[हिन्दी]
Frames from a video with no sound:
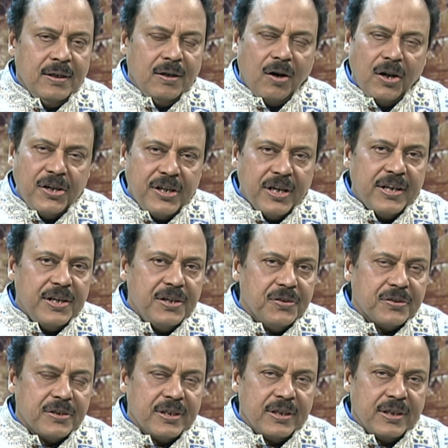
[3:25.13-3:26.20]
ऑल इंडिया रेडियो
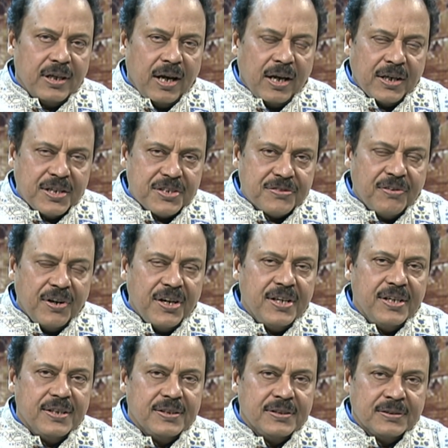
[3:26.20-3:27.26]
के
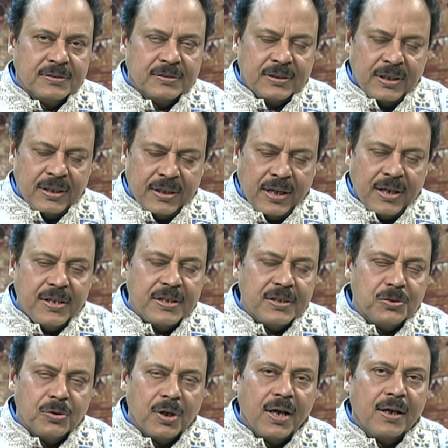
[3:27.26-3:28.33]
आकाशवाणी से यानी
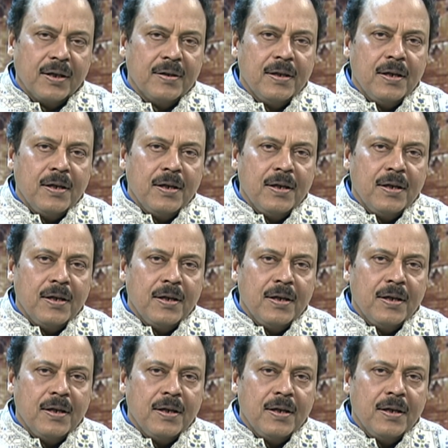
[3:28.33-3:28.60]
जुड़ा